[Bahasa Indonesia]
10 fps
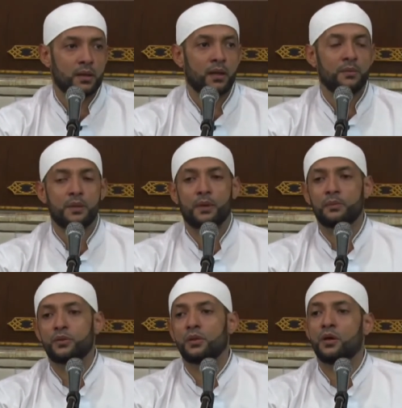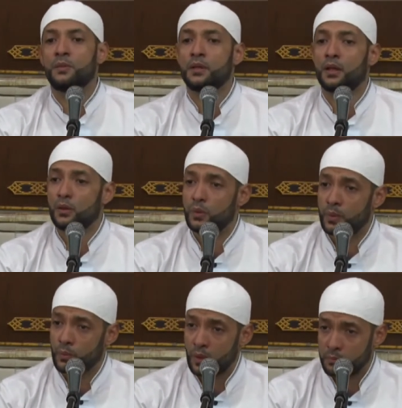Al-Habib Abdullah bin Alwi
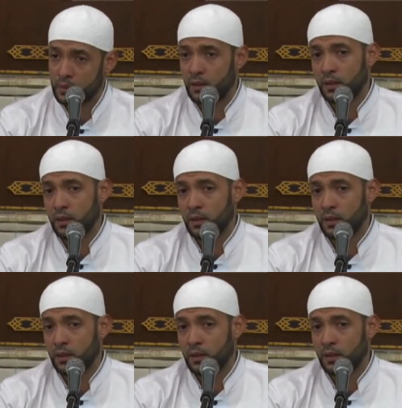bin Muhammad